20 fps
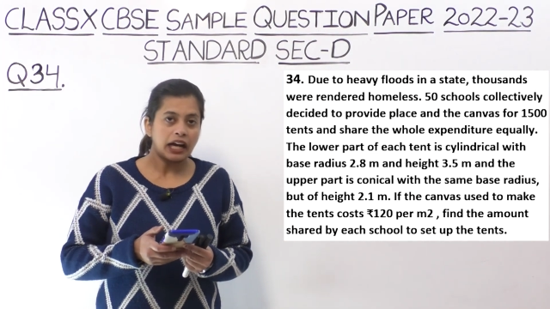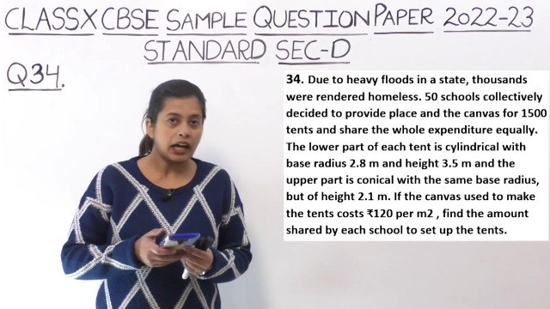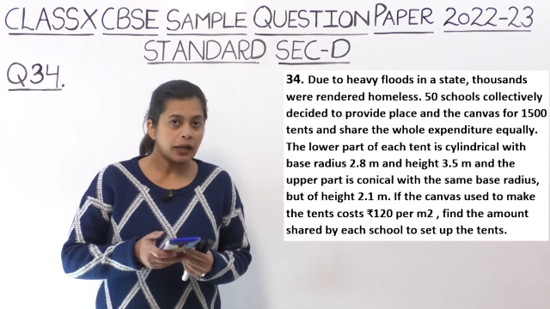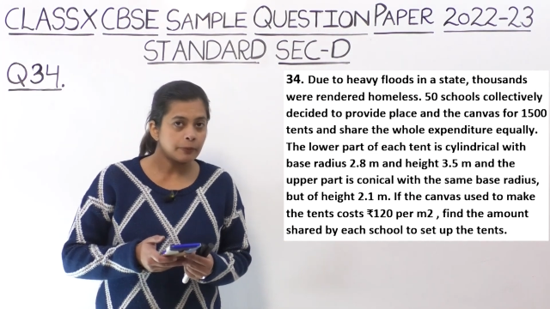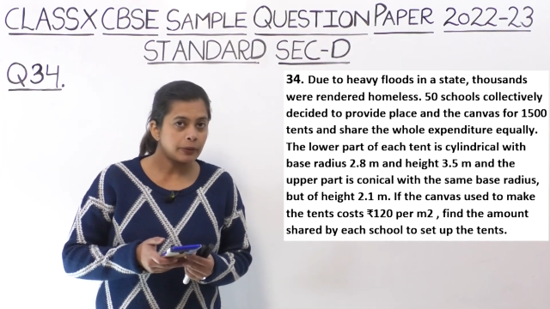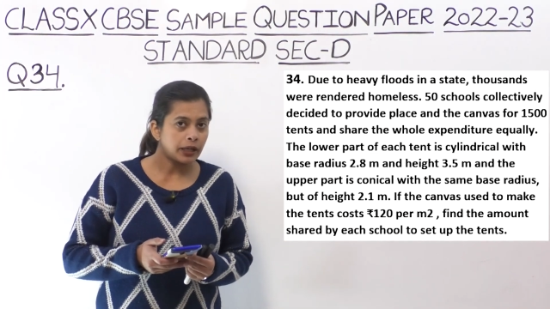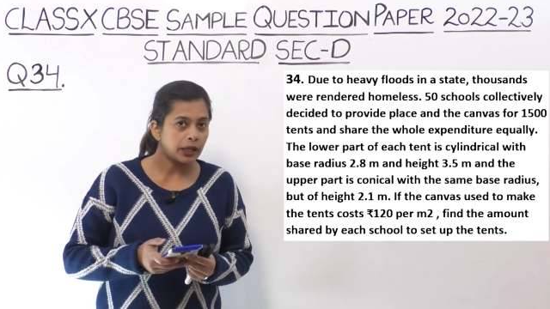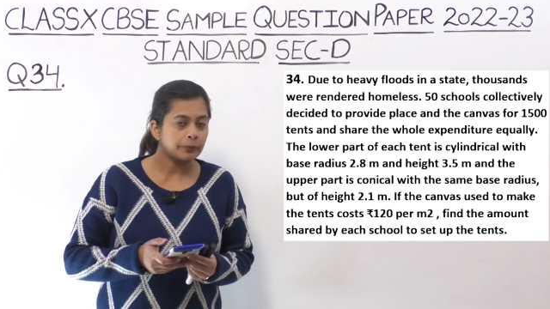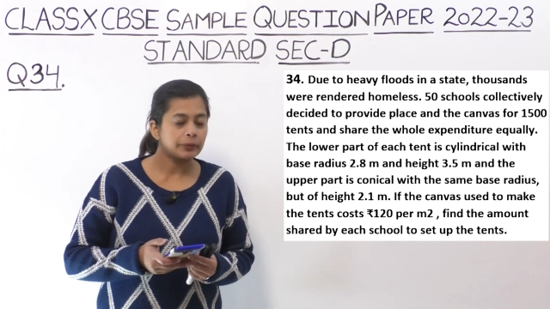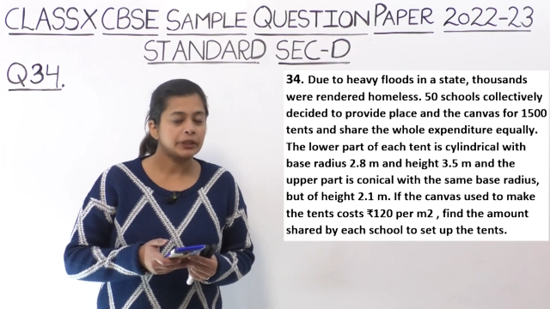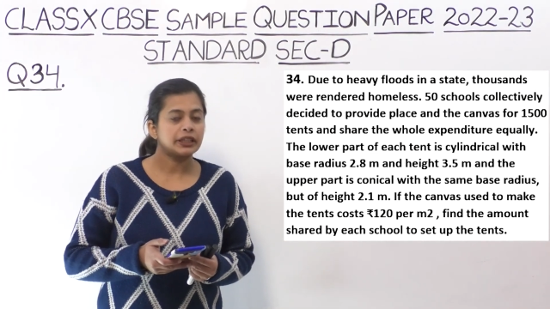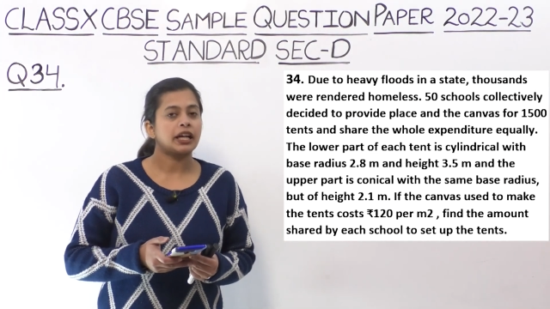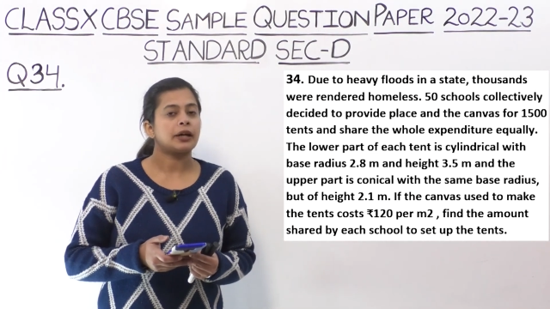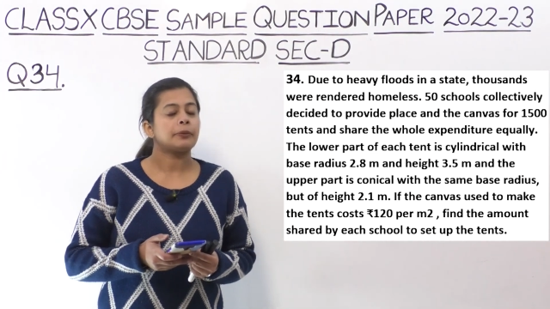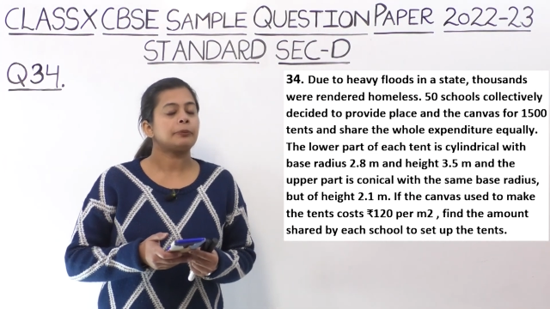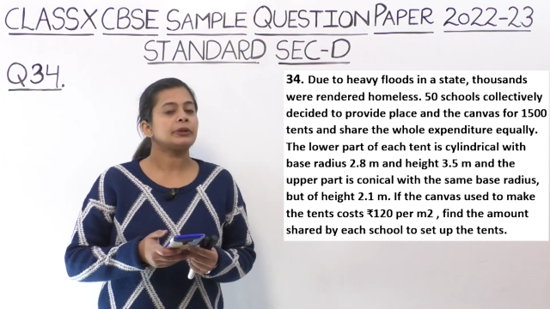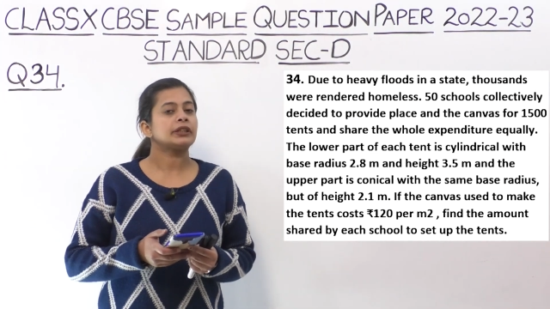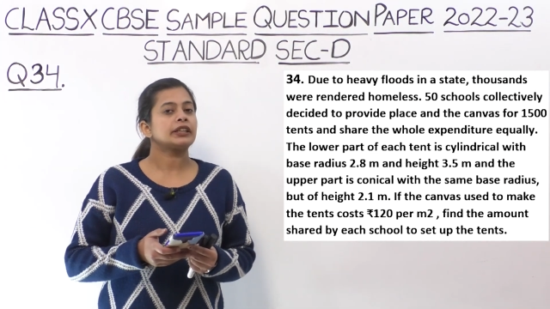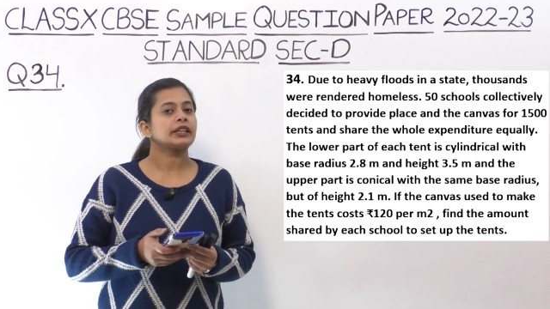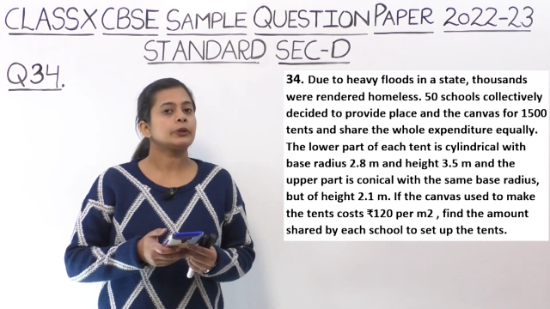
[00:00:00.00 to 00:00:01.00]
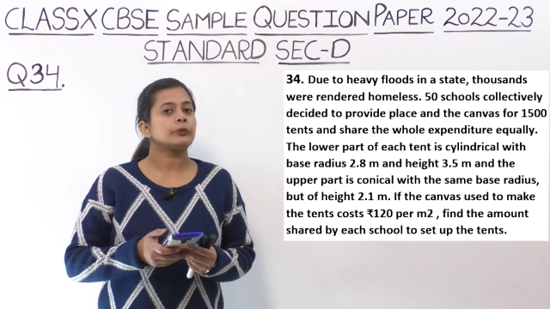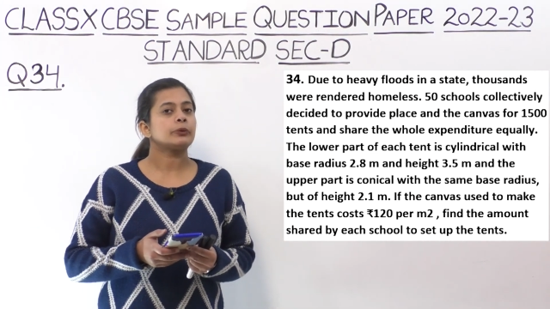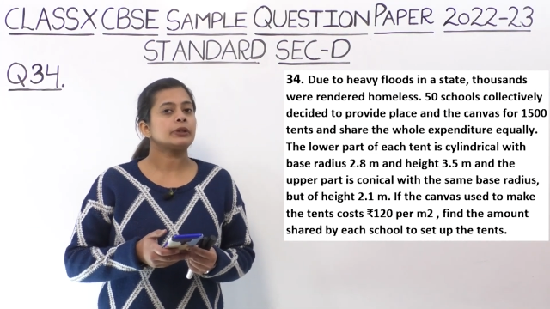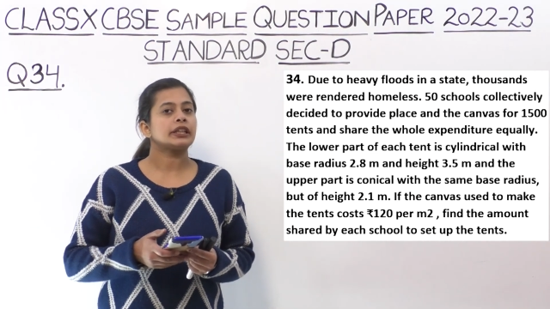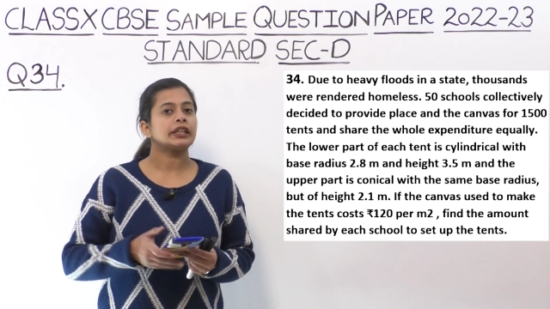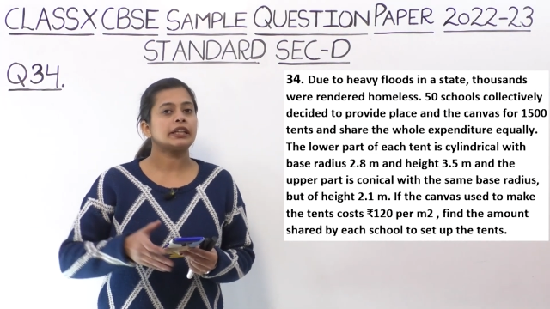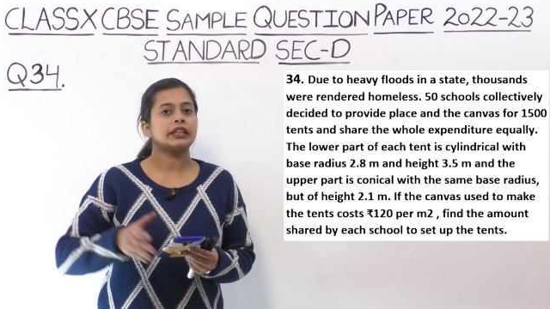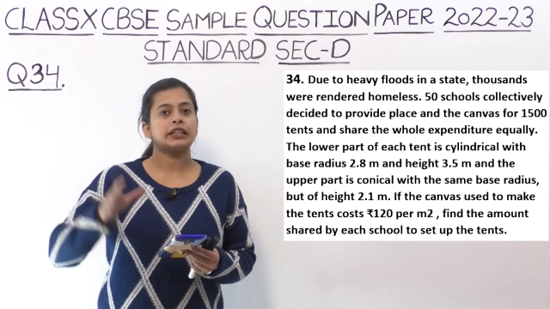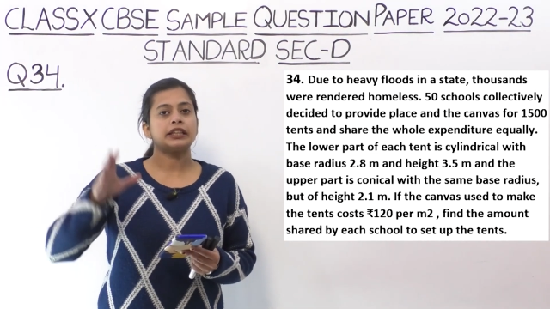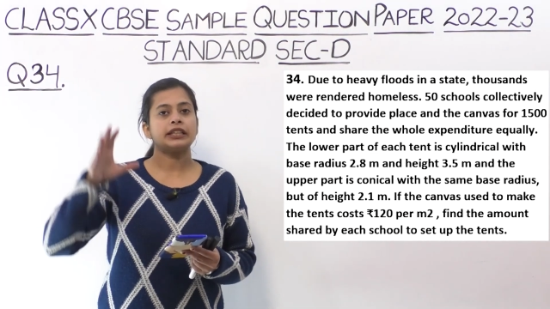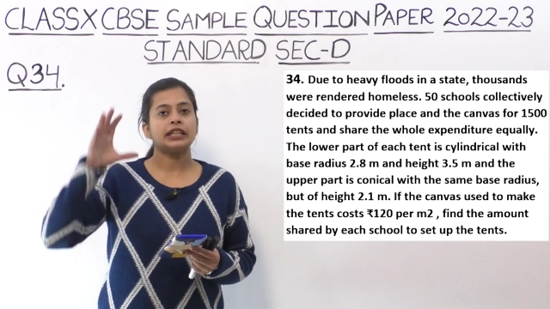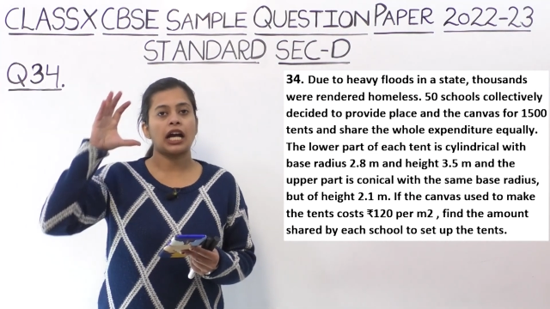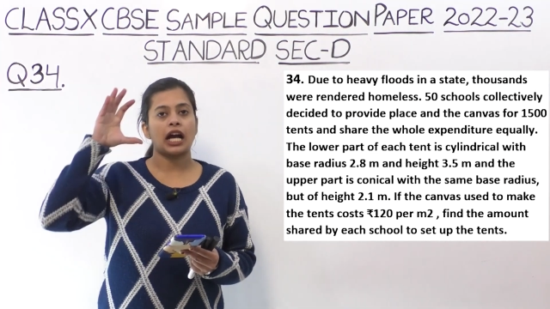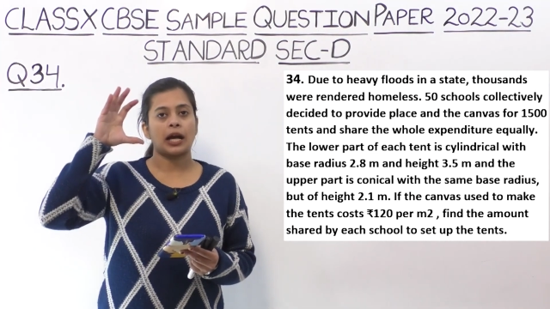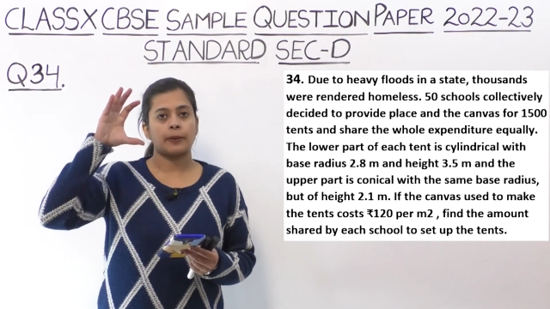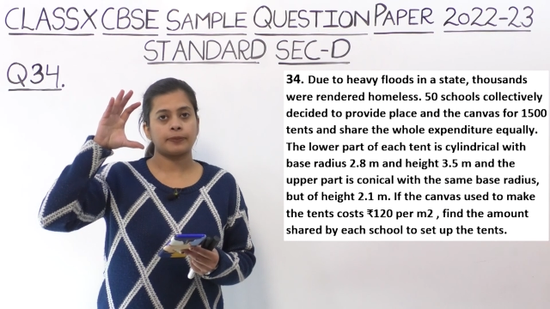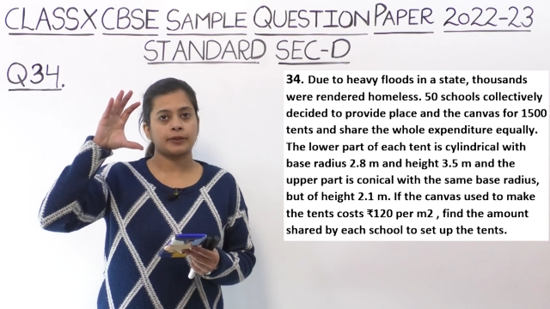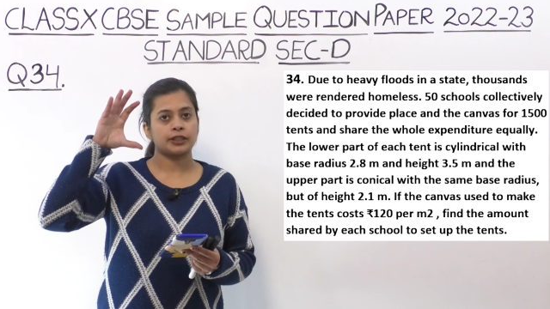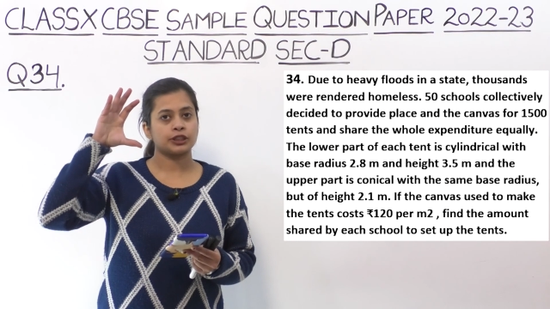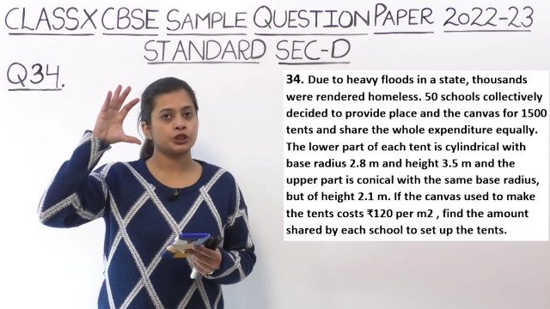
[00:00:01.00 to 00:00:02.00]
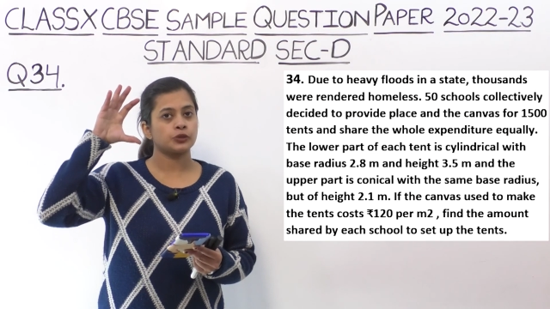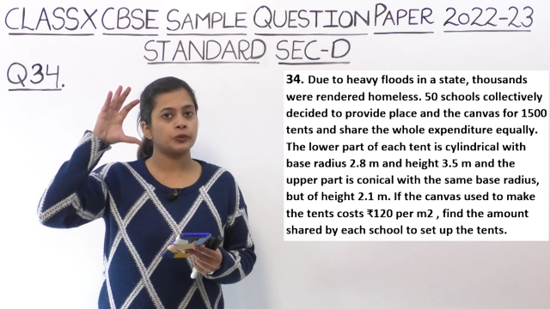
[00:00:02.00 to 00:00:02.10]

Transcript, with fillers: अब हमें यहाँ पर गिवन है कि आपका